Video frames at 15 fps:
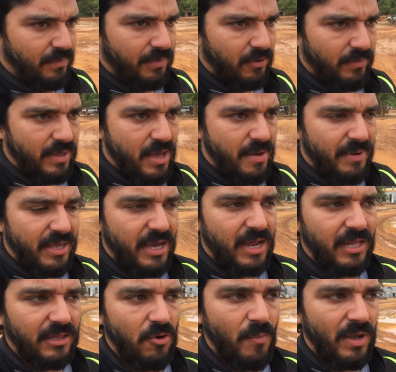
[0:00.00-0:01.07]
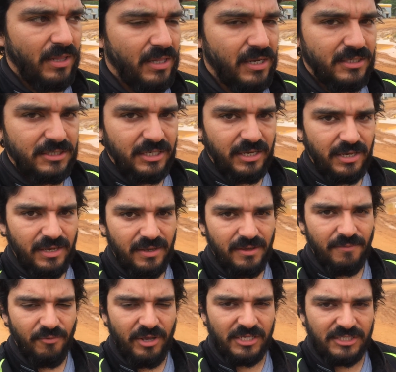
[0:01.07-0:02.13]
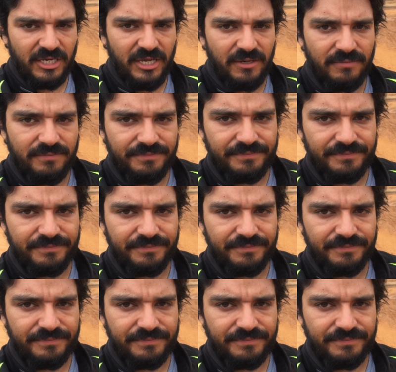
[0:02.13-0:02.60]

pero me da para llegar hasta Humaitá, así que voy a seguir.